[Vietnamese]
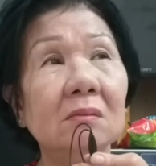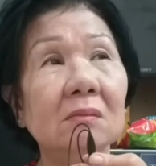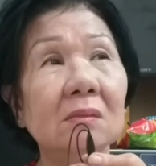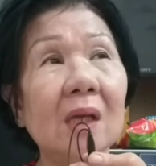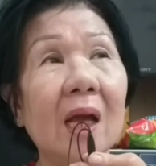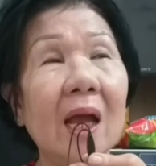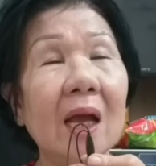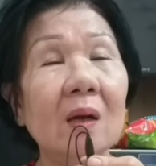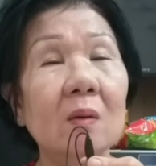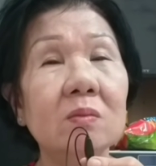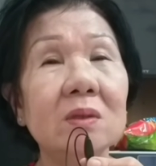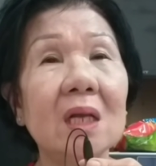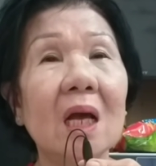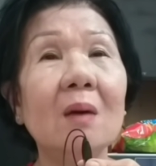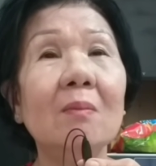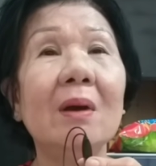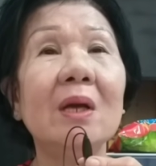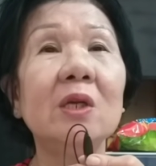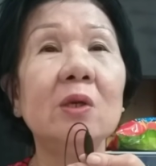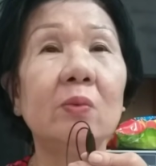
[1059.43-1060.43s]
tháng cũng
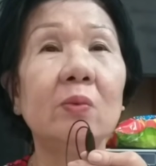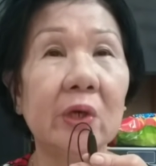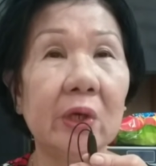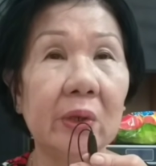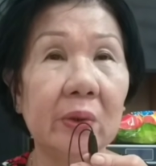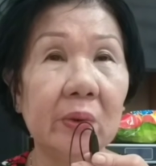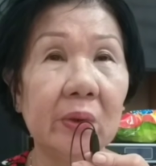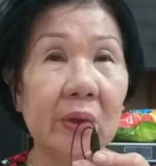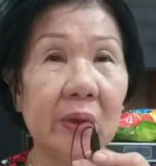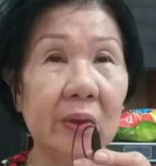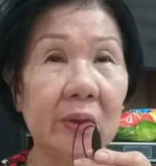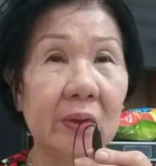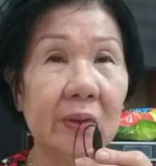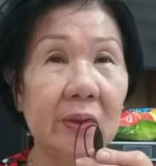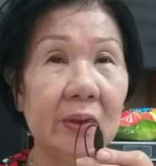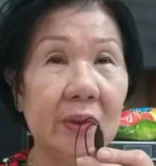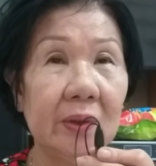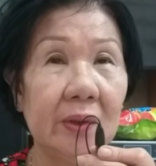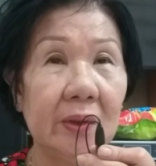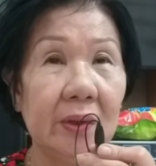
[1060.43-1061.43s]
60-70 triệu rồi.
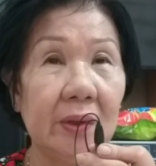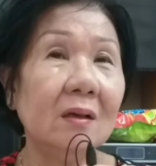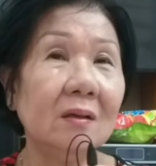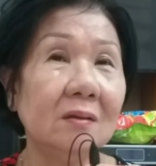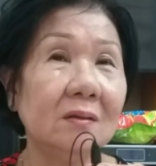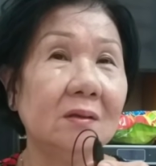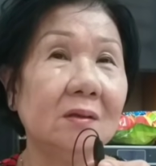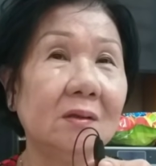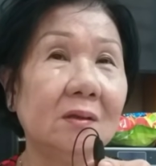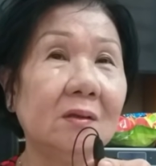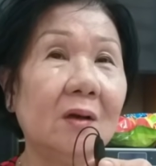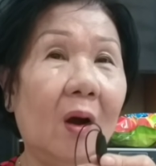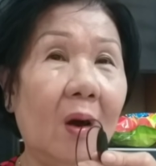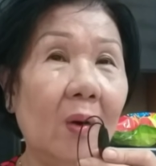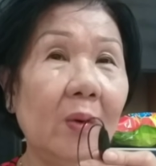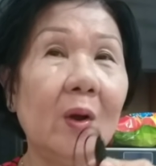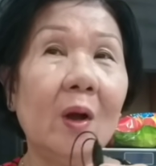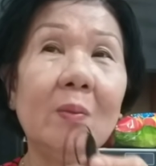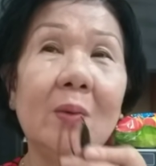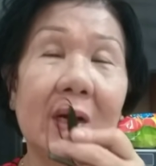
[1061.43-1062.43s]

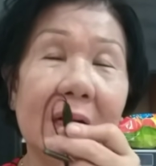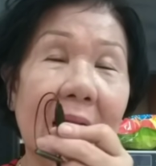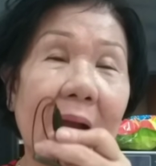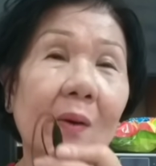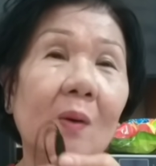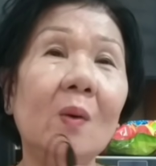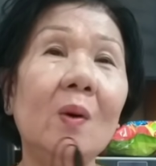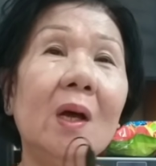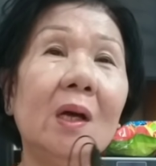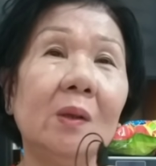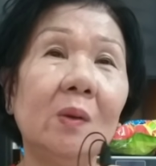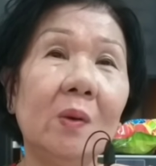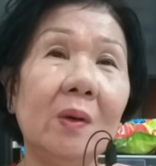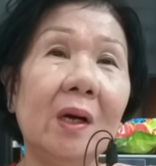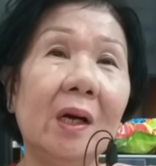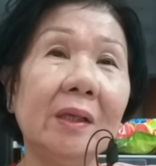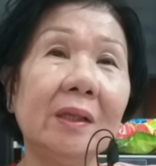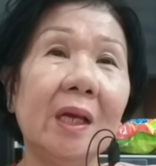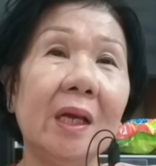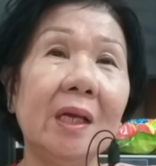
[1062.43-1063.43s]
Cô nói bữa nào cô lên cô
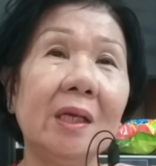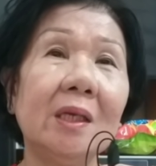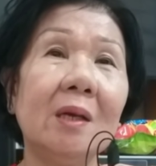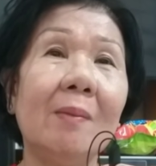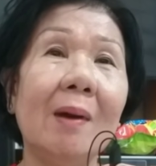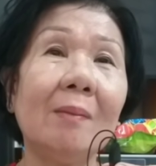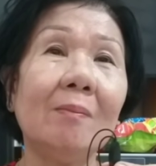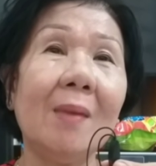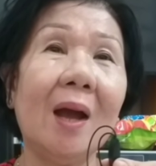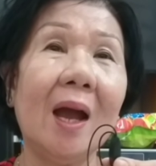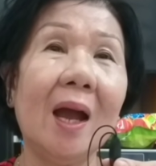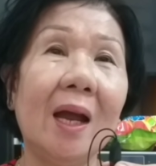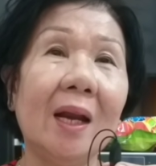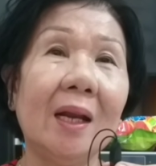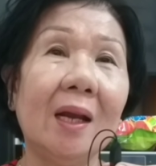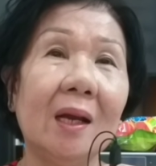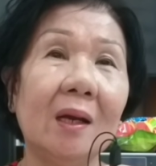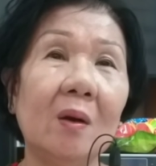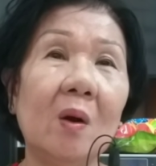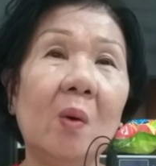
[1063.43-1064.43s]
gửi tiền cho bác Ba
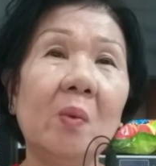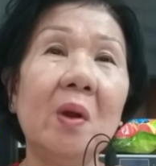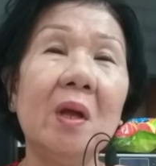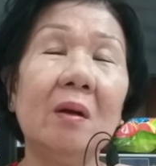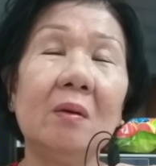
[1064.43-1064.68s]
nè, cô